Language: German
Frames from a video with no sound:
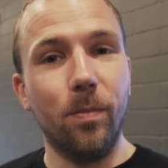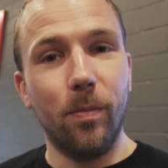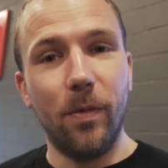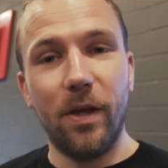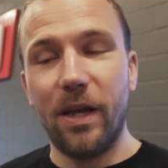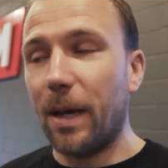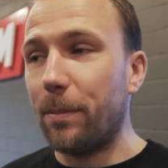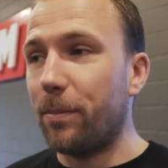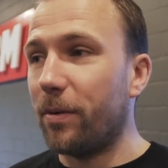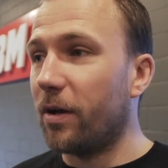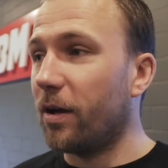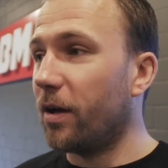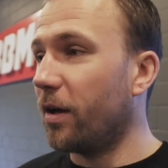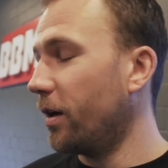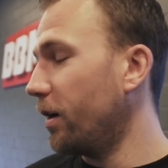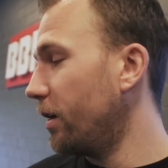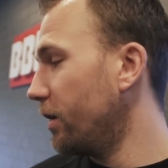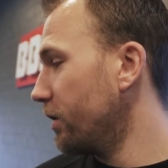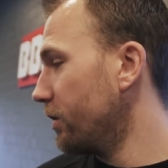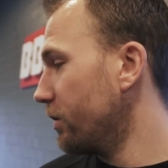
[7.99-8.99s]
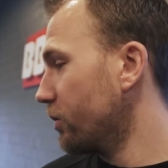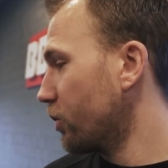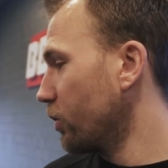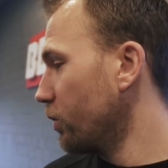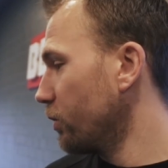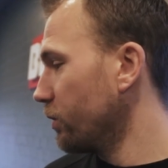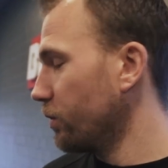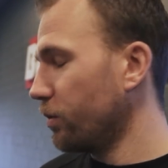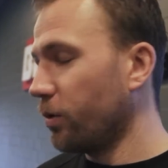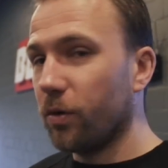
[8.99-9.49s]
Ich habe ja
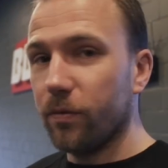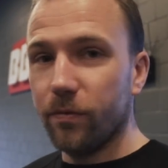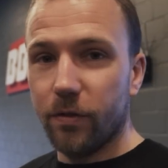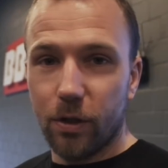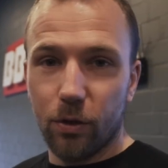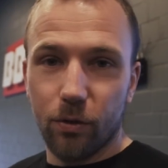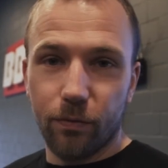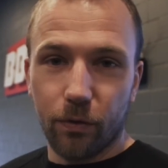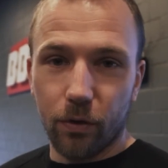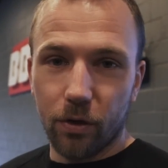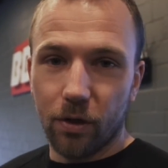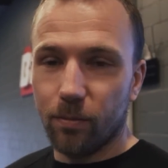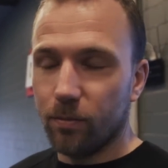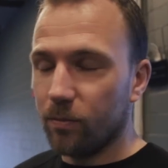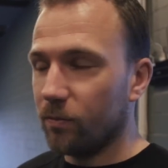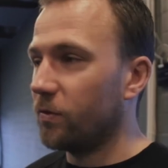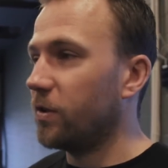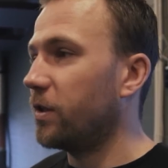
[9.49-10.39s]
schon noch ein Video von dem